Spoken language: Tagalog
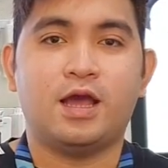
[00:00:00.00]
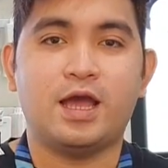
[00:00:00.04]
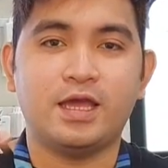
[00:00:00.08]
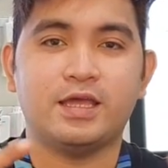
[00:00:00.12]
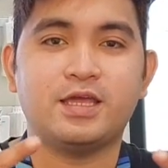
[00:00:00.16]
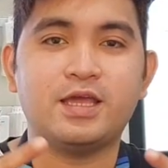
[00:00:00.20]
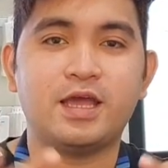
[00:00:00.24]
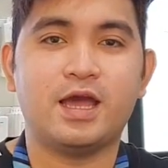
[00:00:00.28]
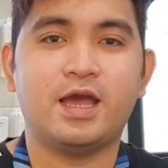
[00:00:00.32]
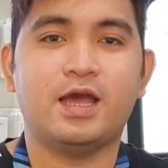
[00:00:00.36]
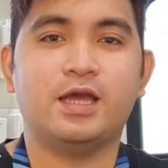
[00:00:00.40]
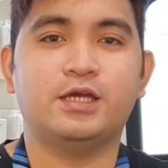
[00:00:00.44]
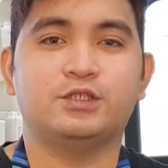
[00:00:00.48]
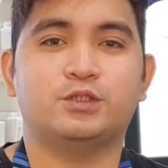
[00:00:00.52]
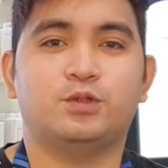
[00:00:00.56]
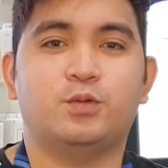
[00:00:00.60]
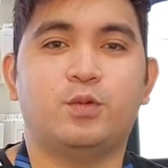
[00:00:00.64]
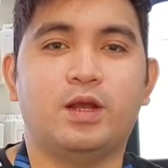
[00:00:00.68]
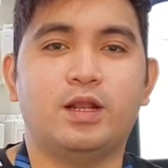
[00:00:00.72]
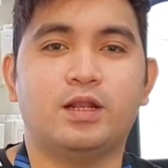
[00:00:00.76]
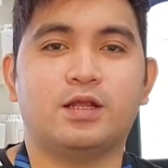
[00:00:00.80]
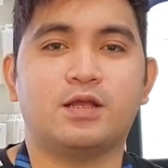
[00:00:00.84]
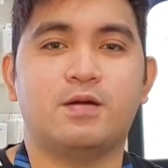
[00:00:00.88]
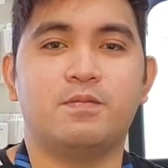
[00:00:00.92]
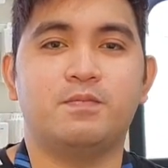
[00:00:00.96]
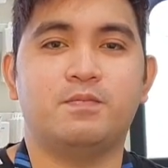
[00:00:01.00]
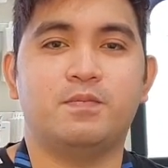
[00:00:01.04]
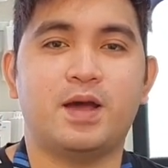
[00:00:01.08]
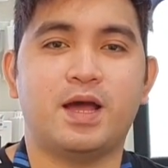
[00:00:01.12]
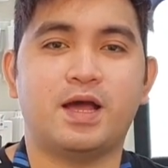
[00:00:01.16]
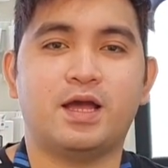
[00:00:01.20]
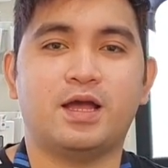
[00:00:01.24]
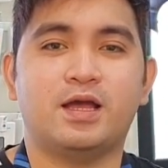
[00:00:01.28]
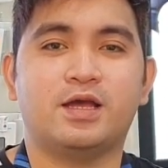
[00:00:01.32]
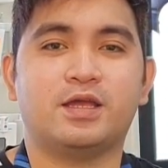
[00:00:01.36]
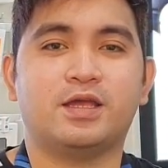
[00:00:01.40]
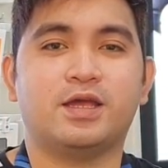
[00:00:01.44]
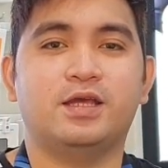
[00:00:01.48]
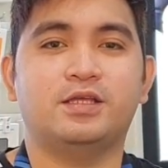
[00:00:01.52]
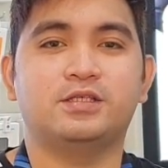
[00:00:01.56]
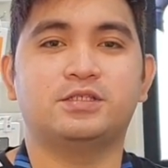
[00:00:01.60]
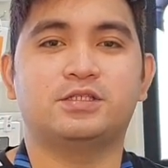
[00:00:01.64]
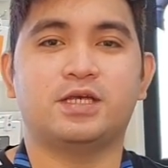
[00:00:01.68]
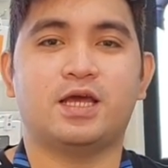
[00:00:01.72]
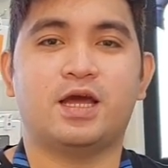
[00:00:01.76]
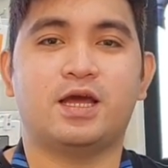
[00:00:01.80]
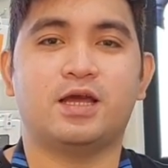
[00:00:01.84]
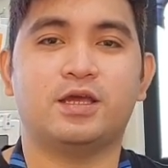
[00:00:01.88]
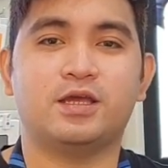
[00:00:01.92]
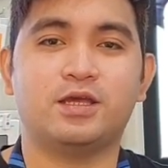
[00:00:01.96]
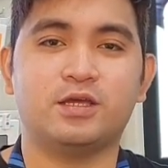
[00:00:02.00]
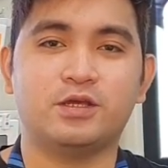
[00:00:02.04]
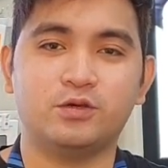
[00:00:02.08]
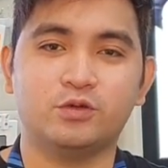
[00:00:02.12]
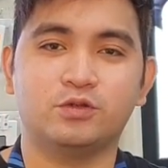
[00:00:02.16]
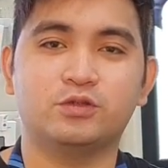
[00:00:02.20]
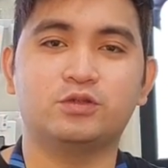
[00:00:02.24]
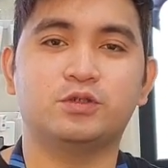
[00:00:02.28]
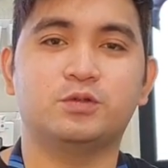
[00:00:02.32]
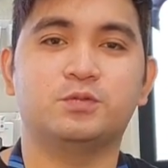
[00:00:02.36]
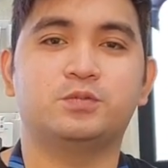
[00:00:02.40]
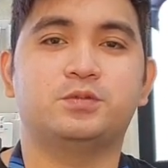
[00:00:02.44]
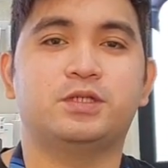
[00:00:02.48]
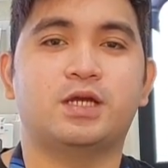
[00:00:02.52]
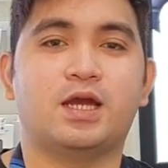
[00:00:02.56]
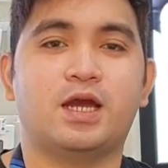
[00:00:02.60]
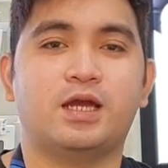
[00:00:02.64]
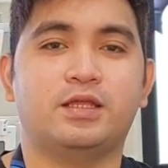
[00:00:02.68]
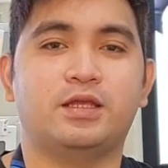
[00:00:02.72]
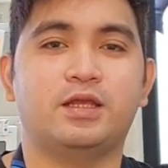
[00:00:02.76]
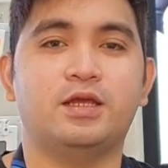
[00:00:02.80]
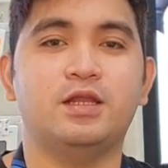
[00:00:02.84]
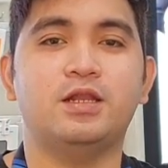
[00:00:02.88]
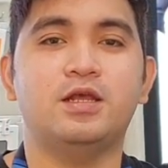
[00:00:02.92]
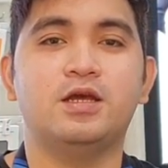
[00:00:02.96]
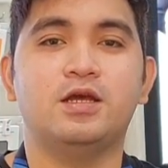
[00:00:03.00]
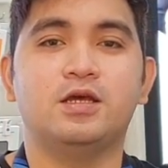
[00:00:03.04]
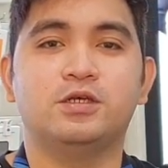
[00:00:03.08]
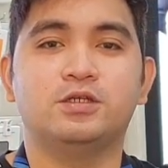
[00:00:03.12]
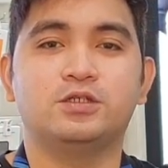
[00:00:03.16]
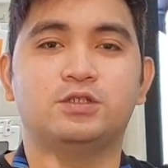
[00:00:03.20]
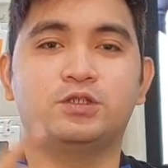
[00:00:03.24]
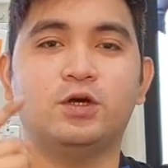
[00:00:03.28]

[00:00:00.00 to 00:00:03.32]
Hi guys! Welcome back again sa aking YouTube channel.